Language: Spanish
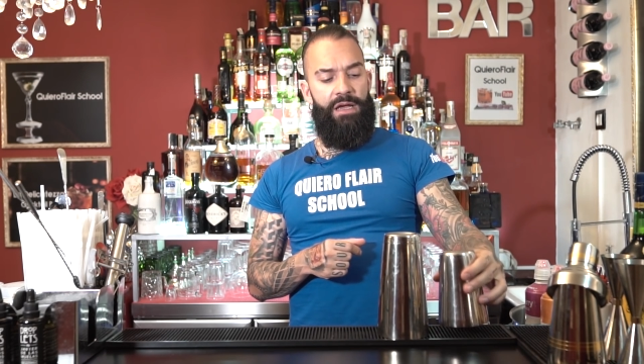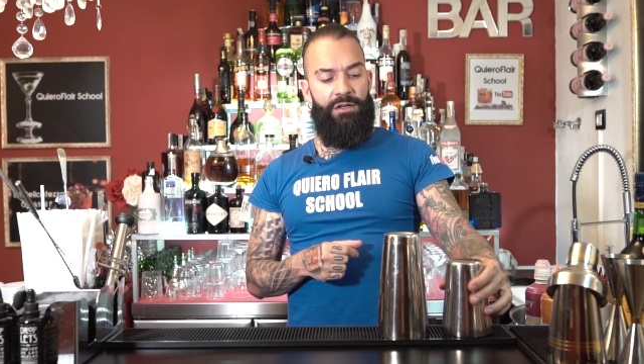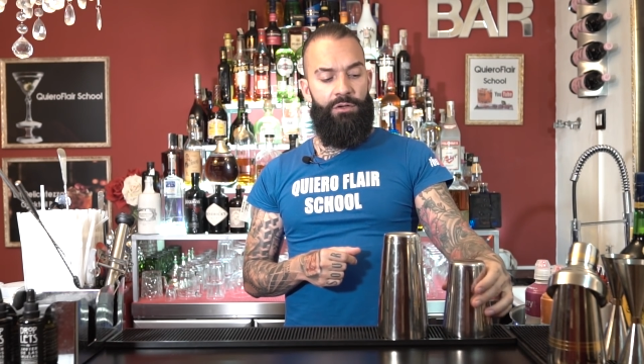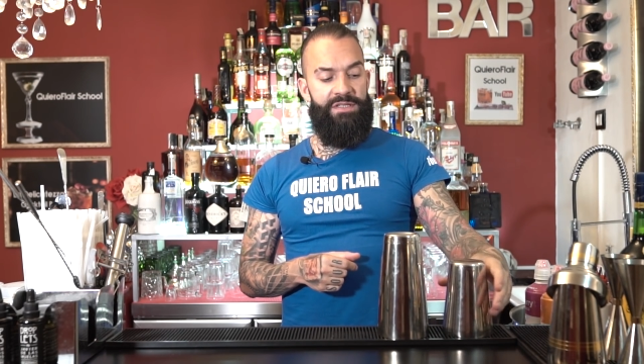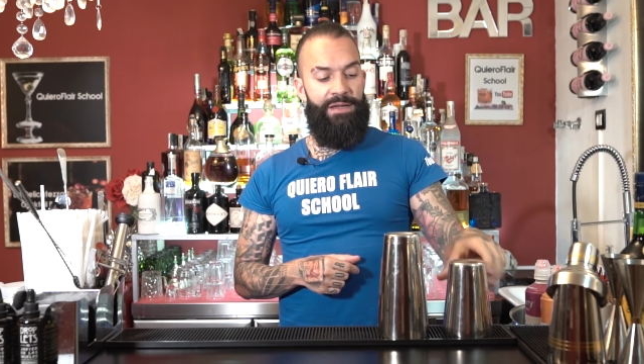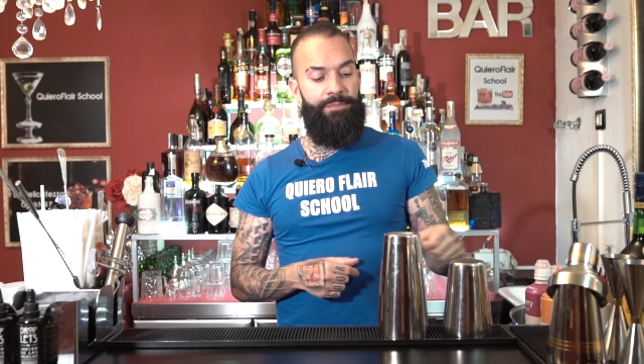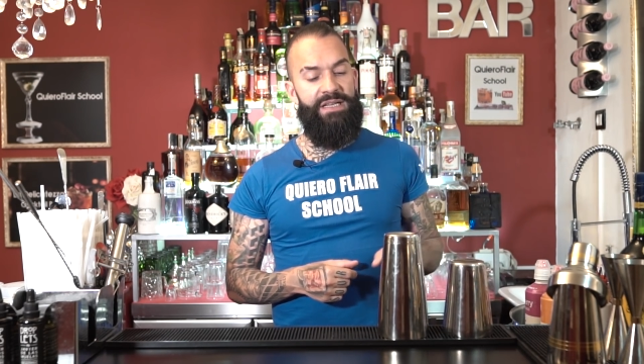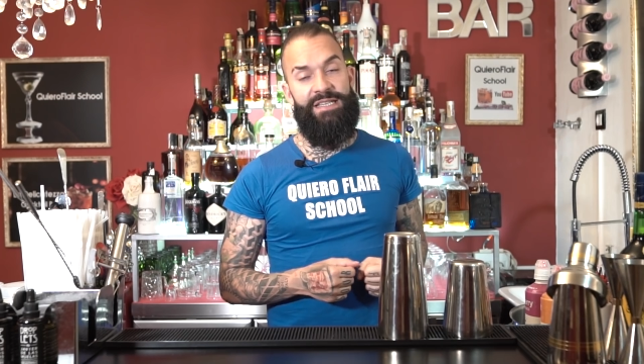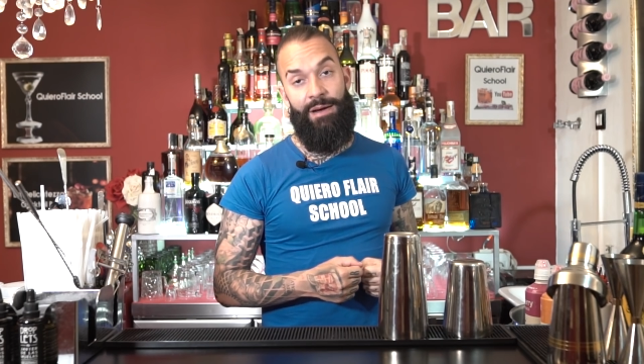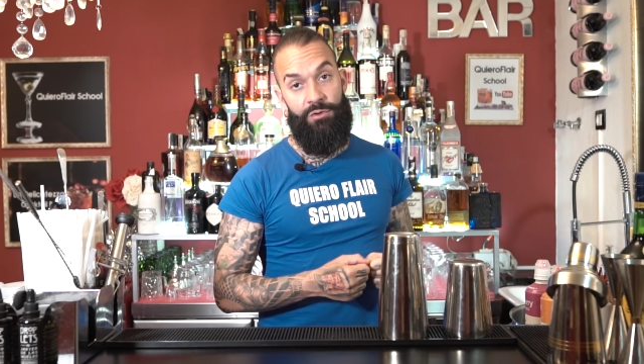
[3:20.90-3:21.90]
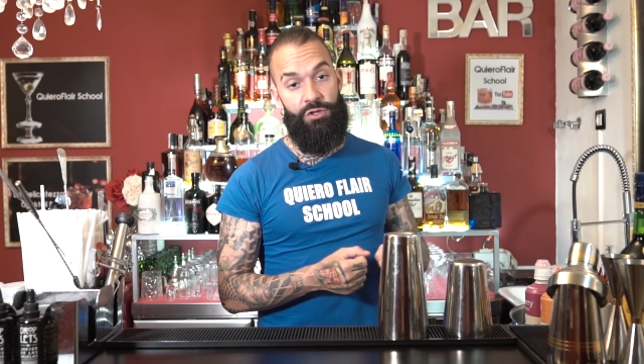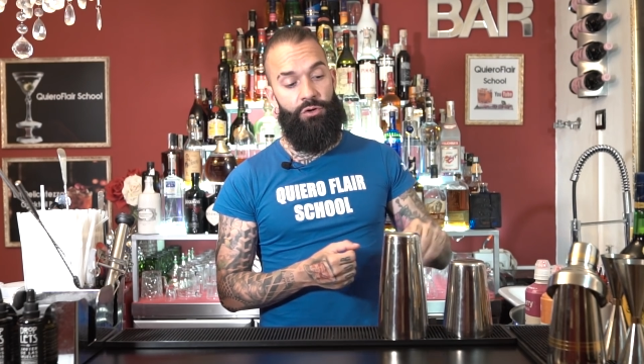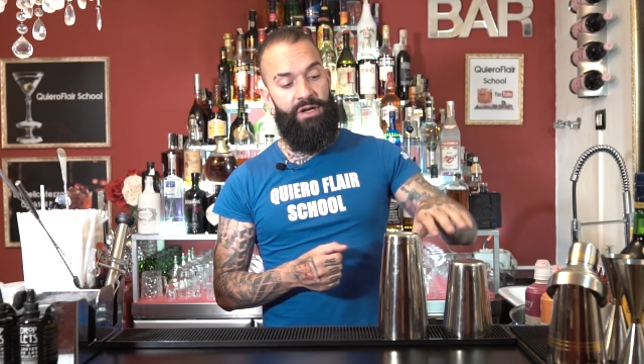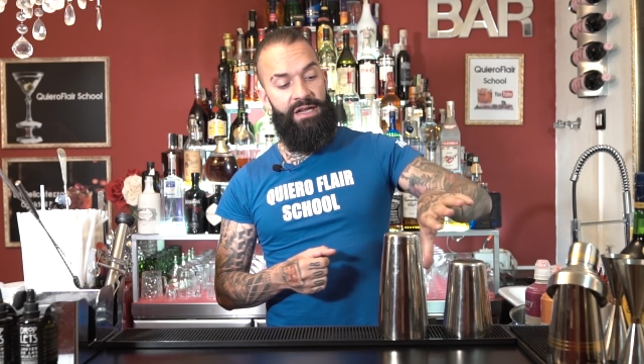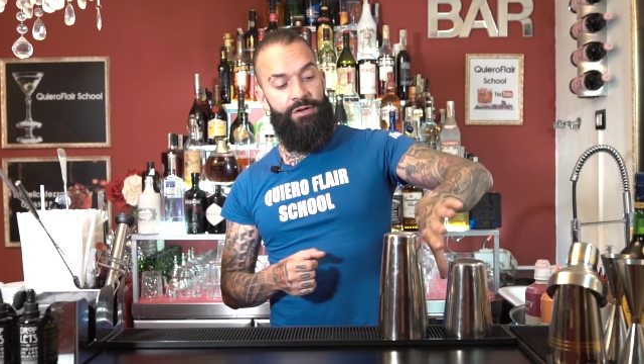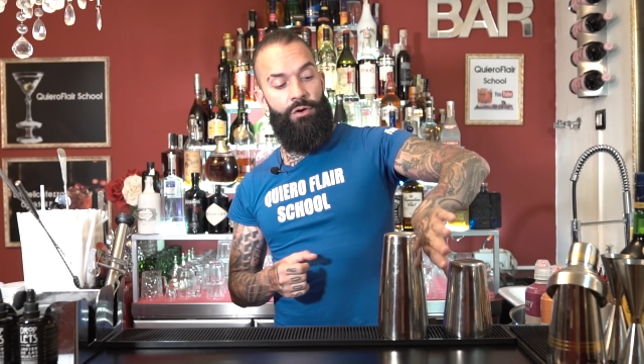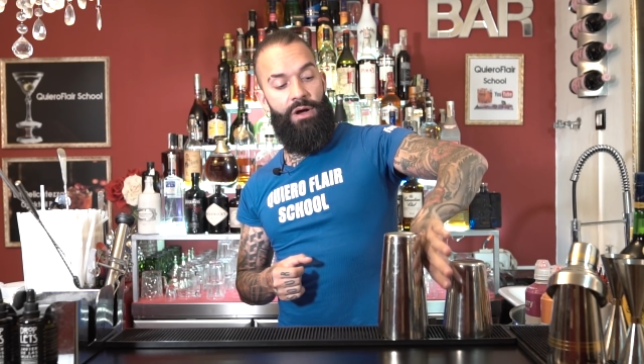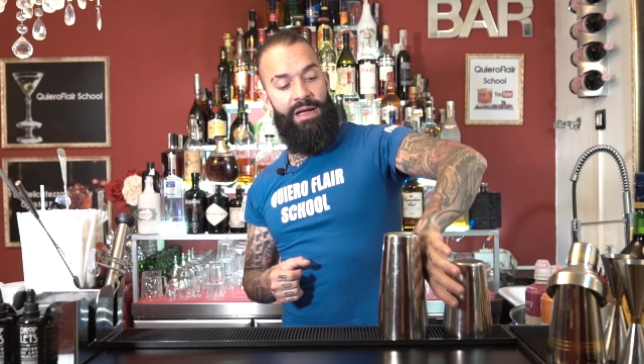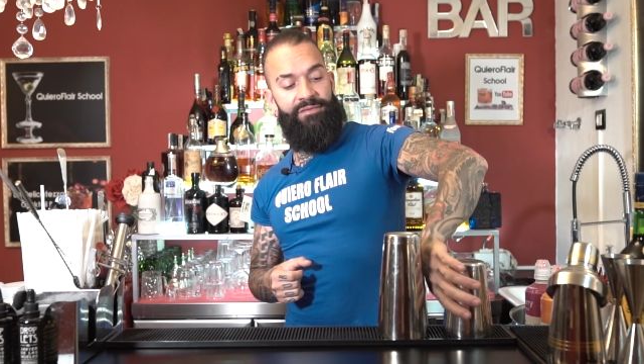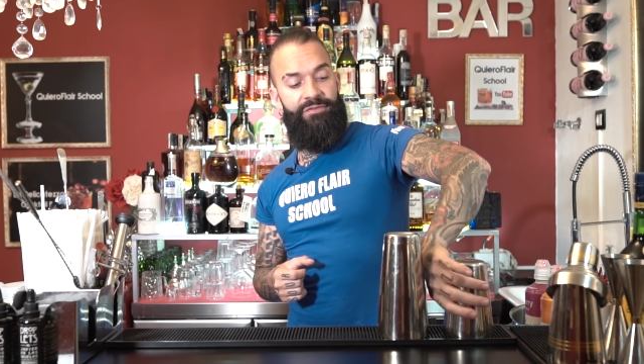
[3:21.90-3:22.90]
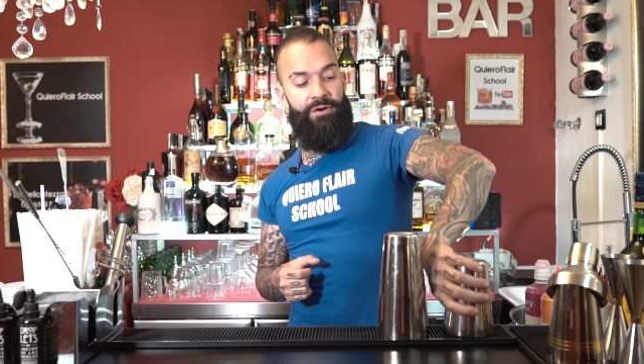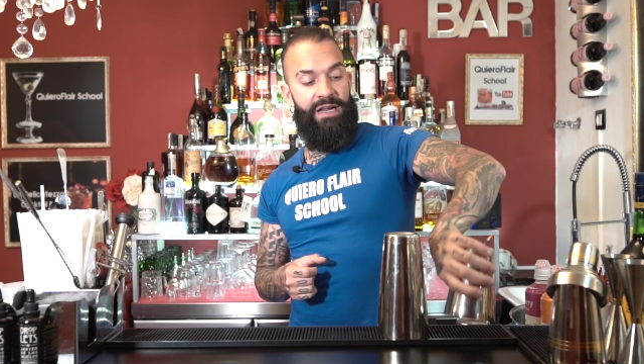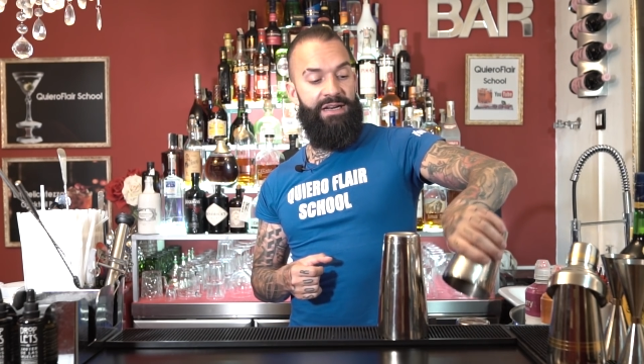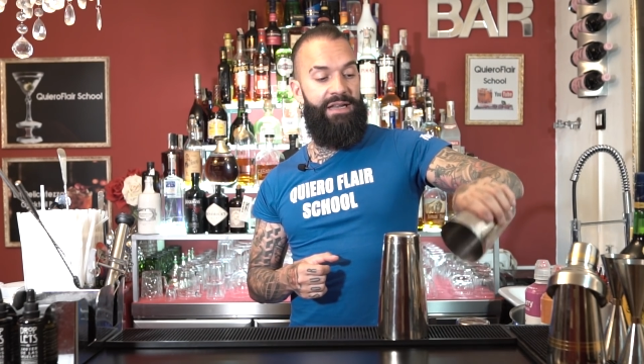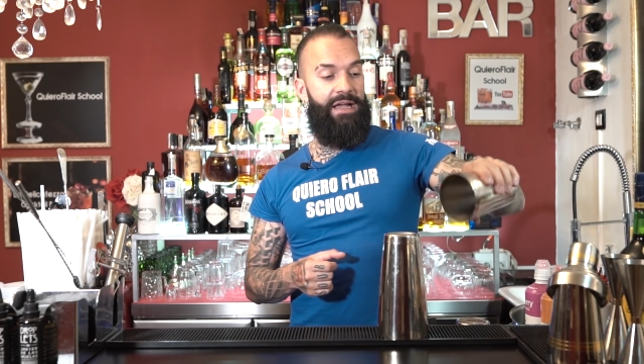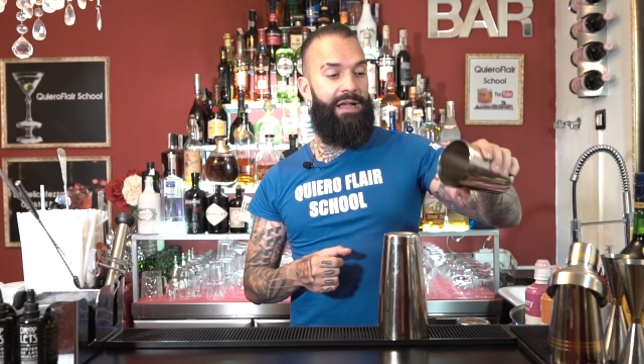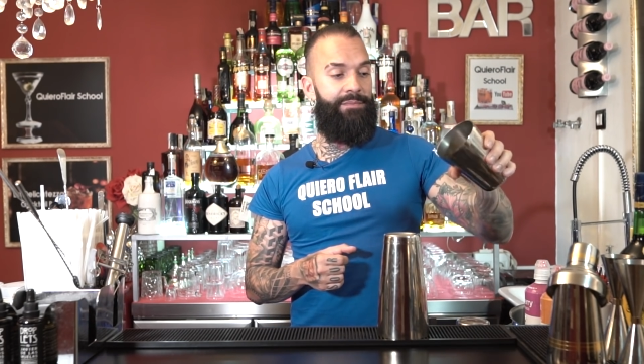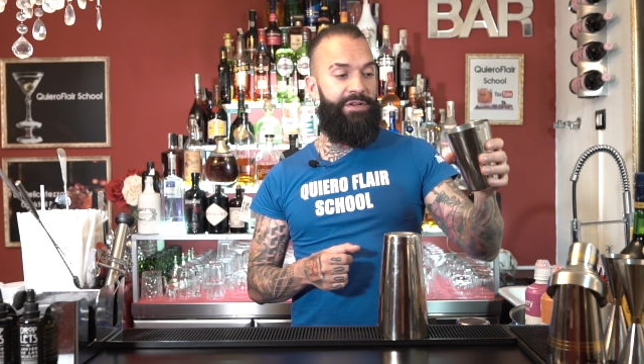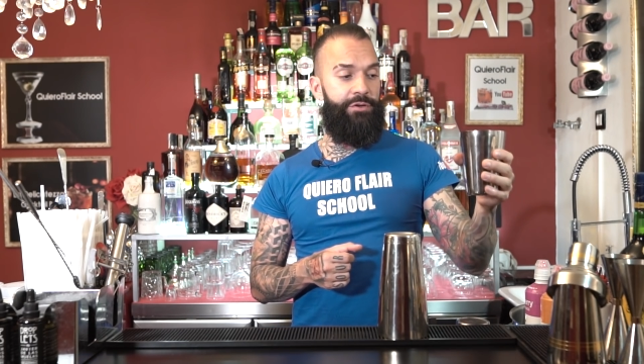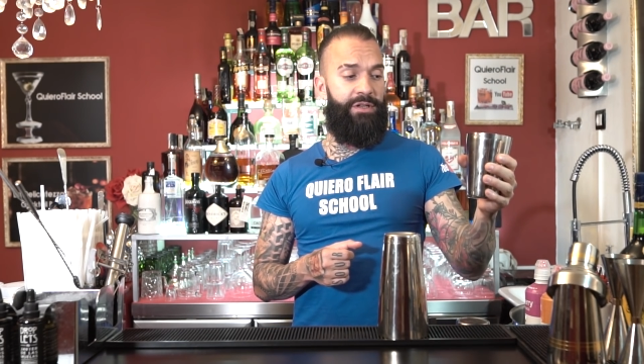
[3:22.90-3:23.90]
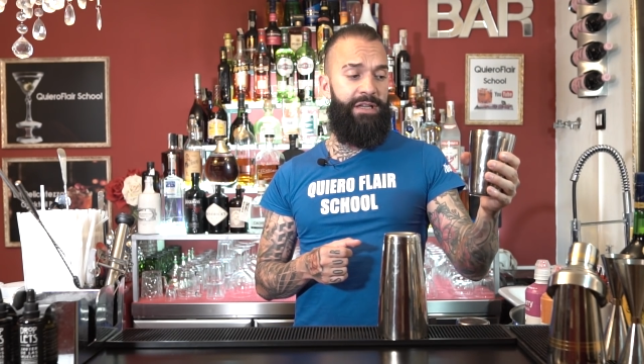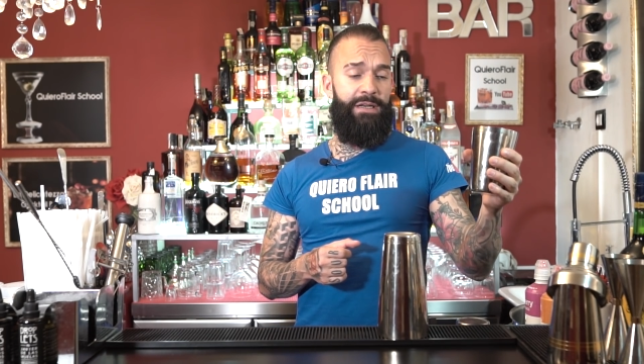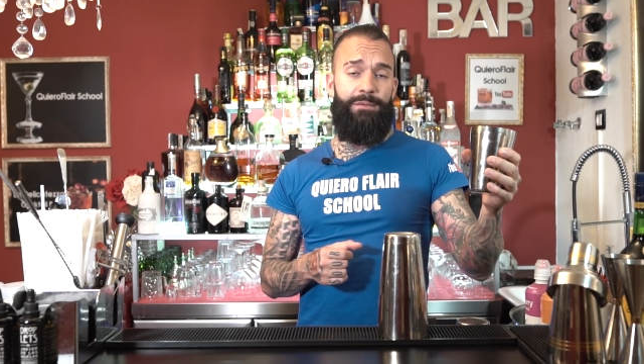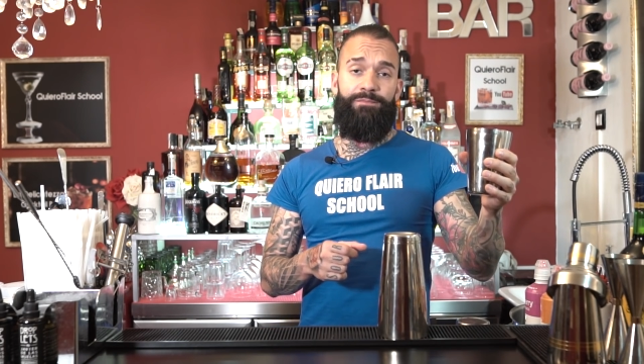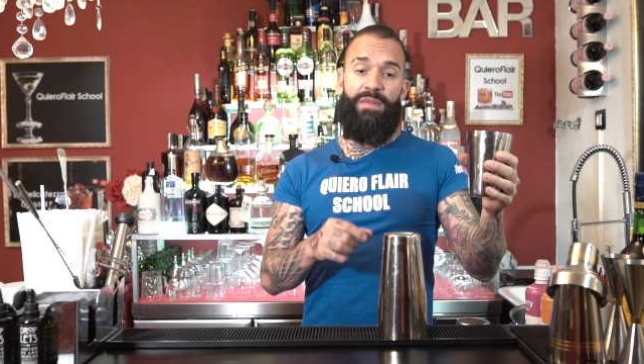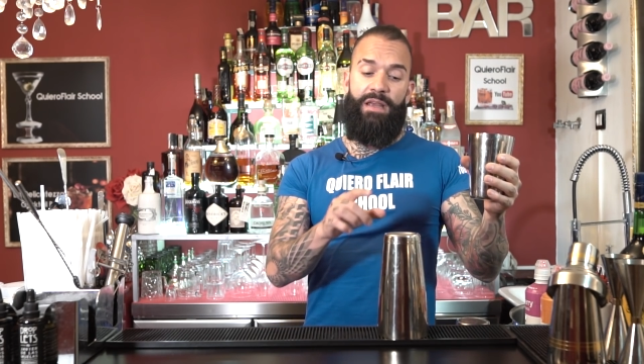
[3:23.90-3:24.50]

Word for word: Entonces empezamos cogiendo en forend el medio tin